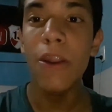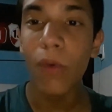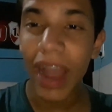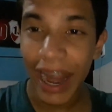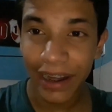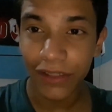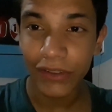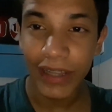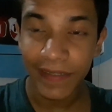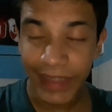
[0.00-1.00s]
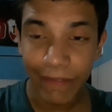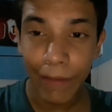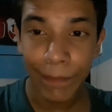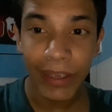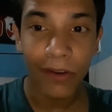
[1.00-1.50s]
lugar donde
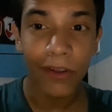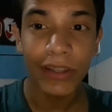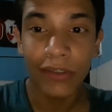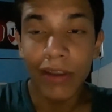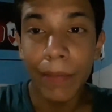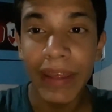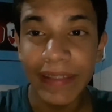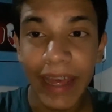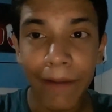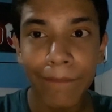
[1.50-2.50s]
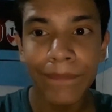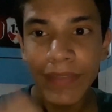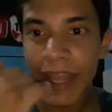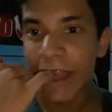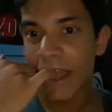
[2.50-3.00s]
estaba Piccolo, donde suele meditar.
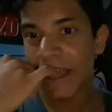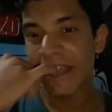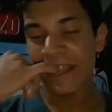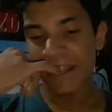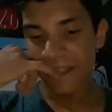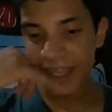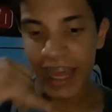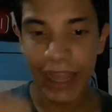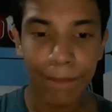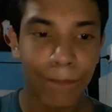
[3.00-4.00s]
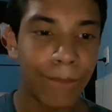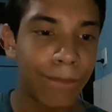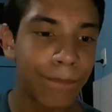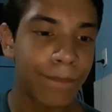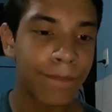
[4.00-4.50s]
Y ahí
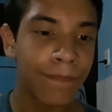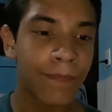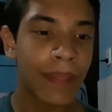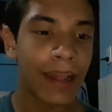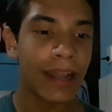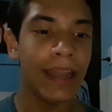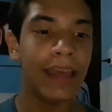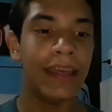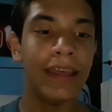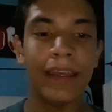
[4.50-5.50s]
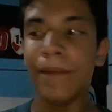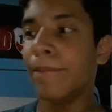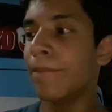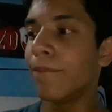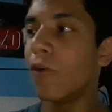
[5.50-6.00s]
le,
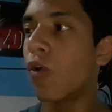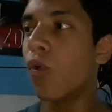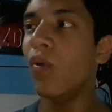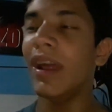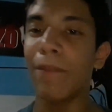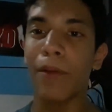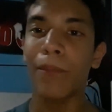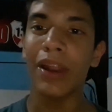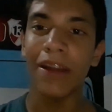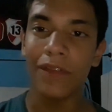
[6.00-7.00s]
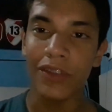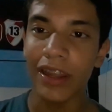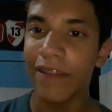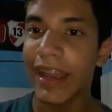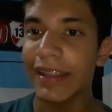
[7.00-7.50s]
Goku le propone la fusión
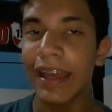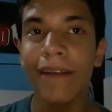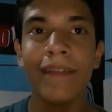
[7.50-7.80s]
a Vegeta.